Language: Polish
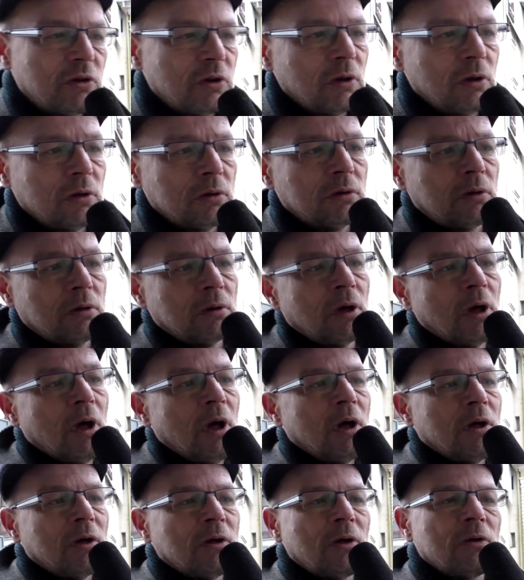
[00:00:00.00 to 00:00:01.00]
No,
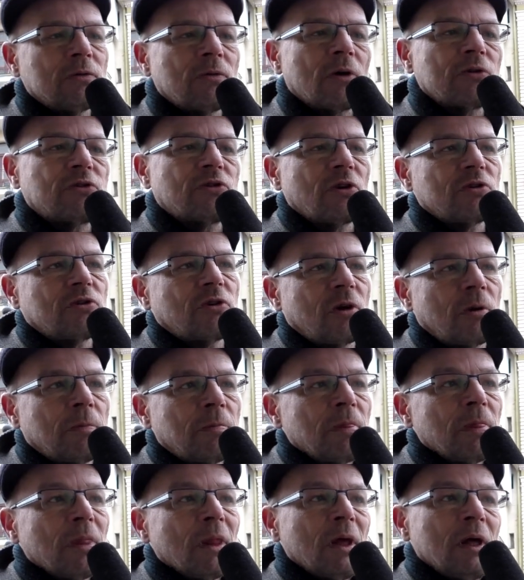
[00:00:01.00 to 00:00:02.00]
zwłaszcza, że
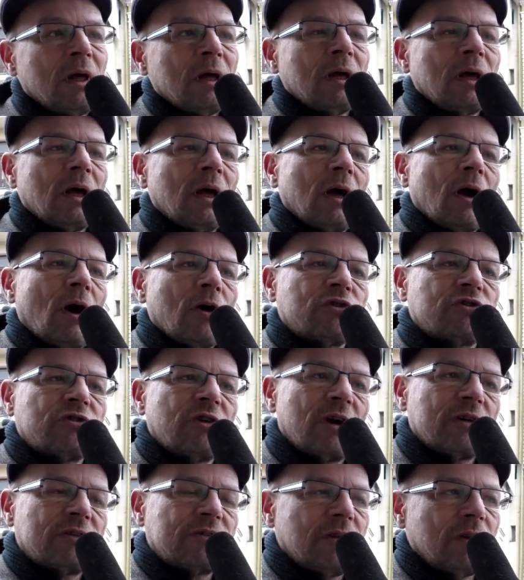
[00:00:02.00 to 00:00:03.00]
E,
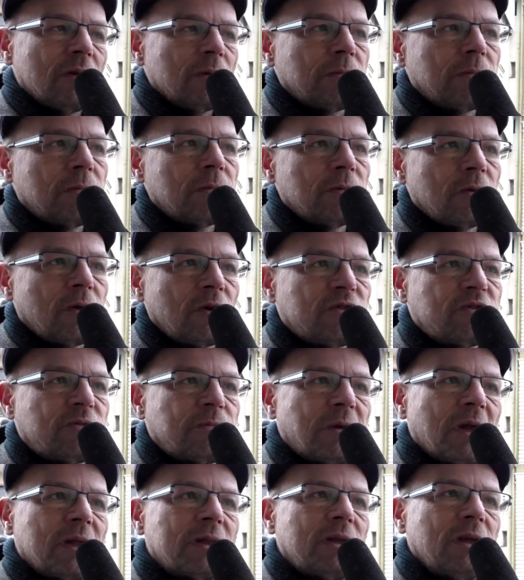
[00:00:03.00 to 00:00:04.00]
oszczercy no, dość
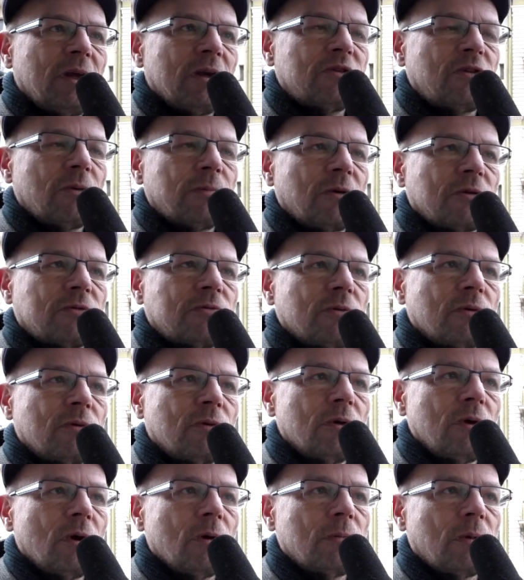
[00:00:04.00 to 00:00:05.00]
sprytnie się
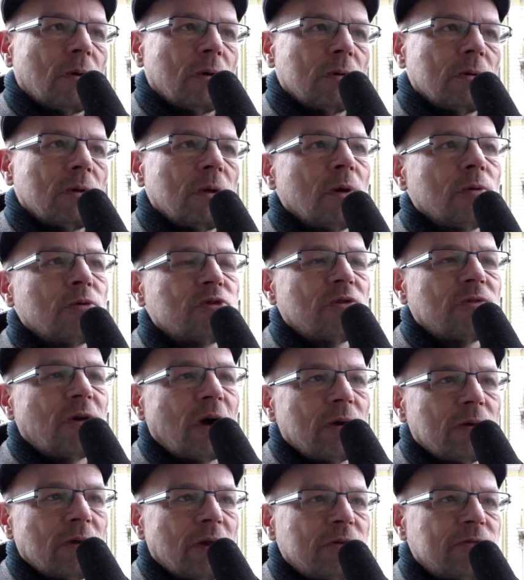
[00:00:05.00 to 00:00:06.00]
posługują, bo nie
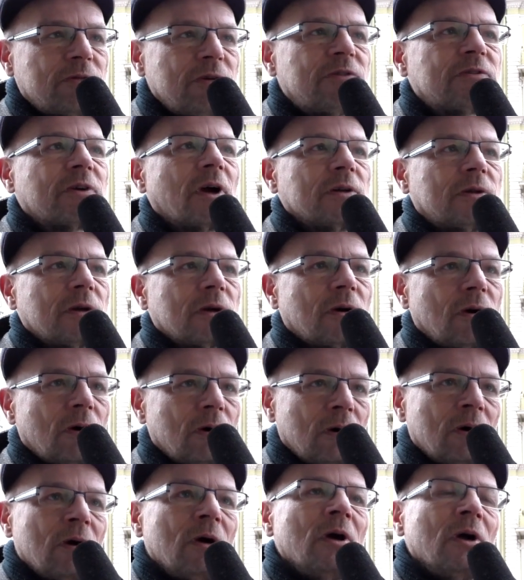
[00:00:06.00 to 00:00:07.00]
używają nazwiska,
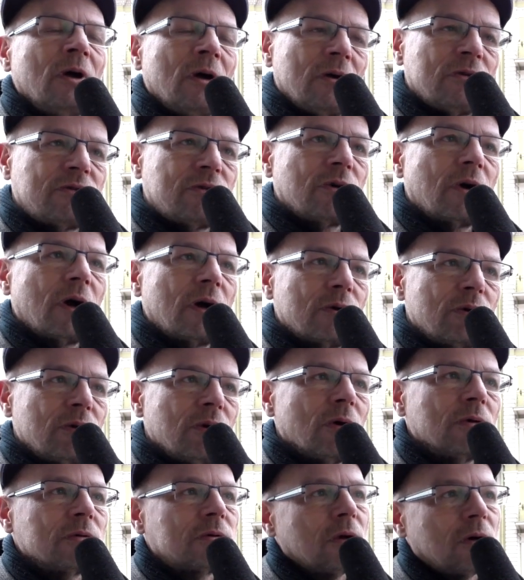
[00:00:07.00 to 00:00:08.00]
tylko
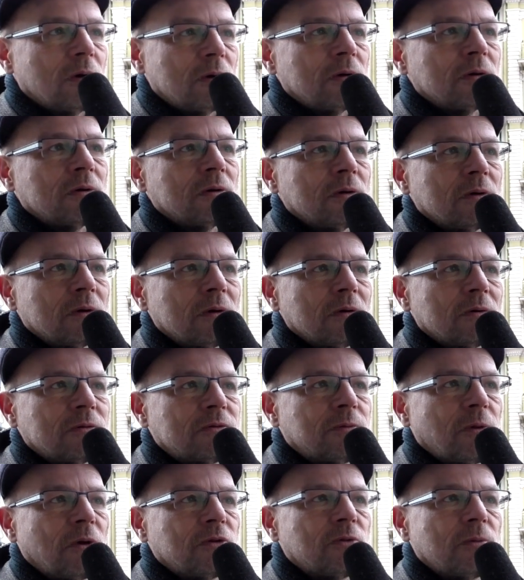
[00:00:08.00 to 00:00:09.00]
sugerują to e,
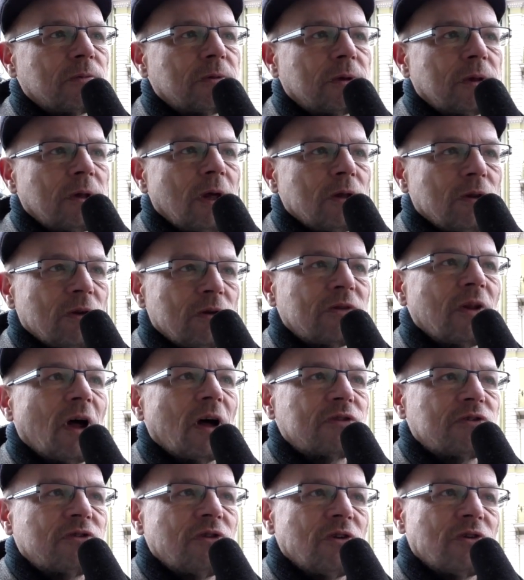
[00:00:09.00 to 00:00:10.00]
w sposób
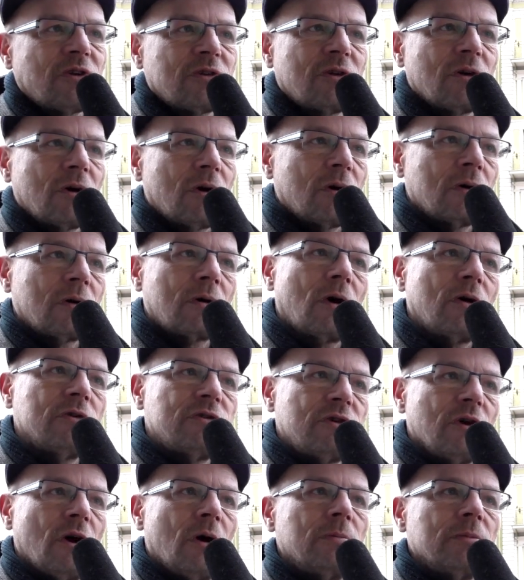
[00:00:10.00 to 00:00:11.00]
jednoznaczny, że to
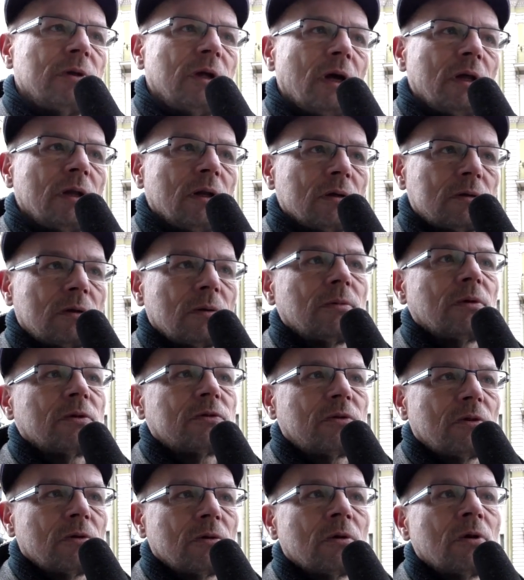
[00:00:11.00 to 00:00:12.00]
chodzi o mnie,
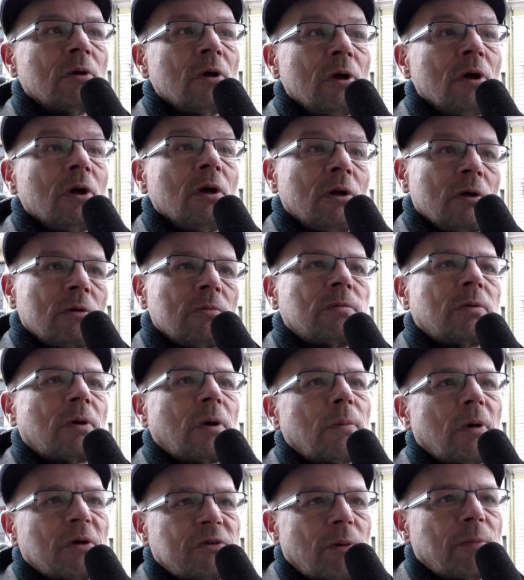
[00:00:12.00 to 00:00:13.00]
natomiast no,
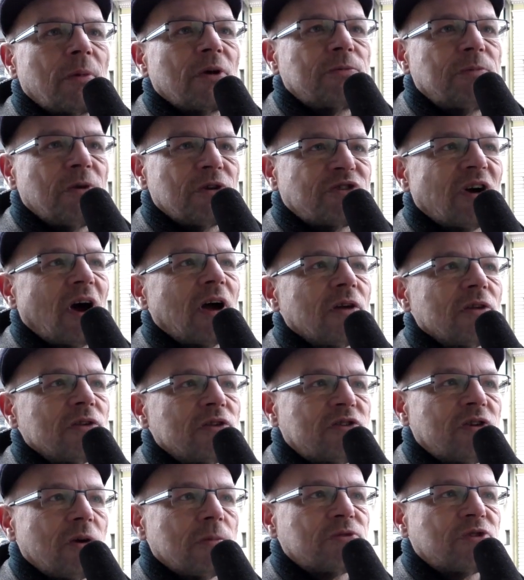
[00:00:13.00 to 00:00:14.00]
chyba
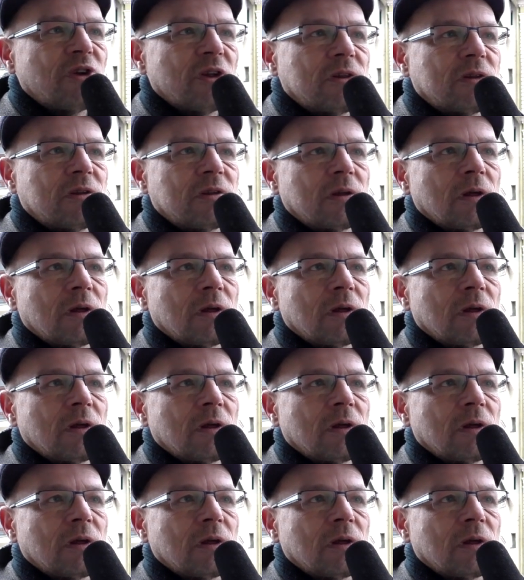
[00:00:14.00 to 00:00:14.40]
zabezpieczając się przed e,